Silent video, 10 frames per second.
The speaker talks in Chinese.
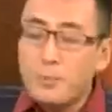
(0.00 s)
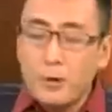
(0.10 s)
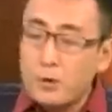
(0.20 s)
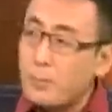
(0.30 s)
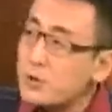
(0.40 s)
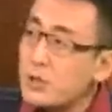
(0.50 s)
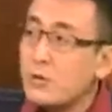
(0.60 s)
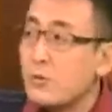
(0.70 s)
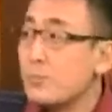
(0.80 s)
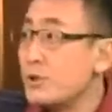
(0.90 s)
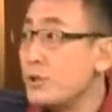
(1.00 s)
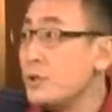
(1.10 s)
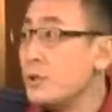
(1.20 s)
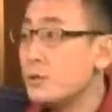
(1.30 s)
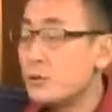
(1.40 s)
就包括某些恐怖
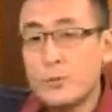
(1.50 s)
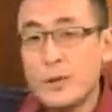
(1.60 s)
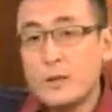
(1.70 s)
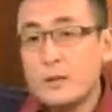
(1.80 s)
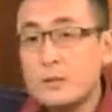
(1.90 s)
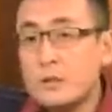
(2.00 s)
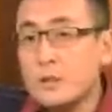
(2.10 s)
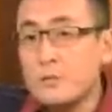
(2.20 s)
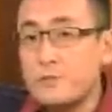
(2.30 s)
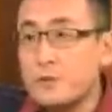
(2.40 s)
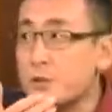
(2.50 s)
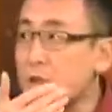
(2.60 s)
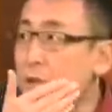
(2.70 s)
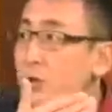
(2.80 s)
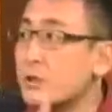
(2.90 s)
袭击，对吧？你政府
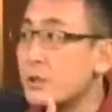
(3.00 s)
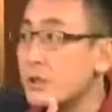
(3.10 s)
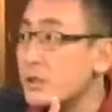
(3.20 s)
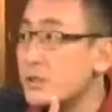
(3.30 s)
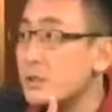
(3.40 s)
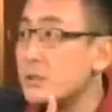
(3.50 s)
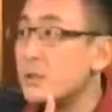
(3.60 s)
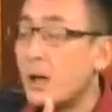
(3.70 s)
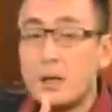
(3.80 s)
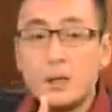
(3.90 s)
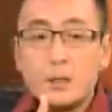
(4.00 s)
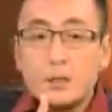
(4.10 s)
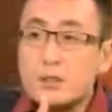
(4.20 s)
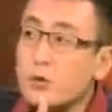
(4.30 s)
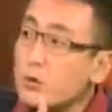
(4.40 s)
事先得知了一个信息啊，
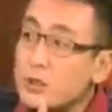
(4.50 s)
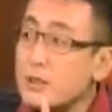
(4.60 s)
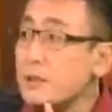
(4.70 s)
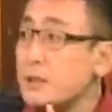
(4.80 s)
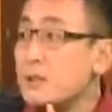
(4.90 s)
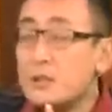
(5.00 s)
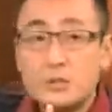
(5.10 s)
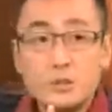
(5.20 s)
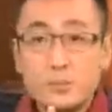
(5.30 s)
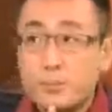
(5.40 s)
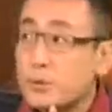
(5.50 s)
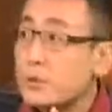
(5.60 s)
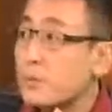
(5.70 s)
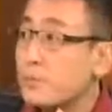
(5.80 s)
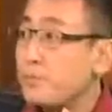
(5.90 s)
有些信息是
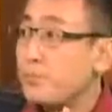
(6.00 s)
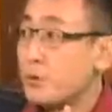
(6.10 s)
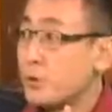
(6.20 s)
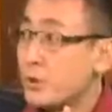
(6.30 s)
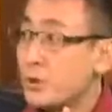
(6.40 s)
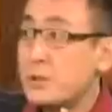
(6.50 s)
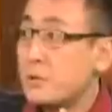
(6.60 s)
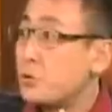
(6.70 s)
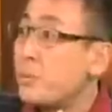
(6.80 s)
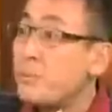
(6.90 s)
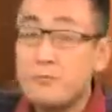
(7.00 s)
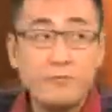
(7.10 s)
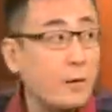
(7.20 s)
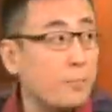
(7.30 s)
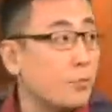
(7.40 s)
不是不适合向全
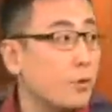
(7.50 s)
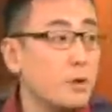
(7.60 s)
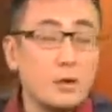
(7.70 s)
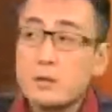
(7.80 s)
民发布？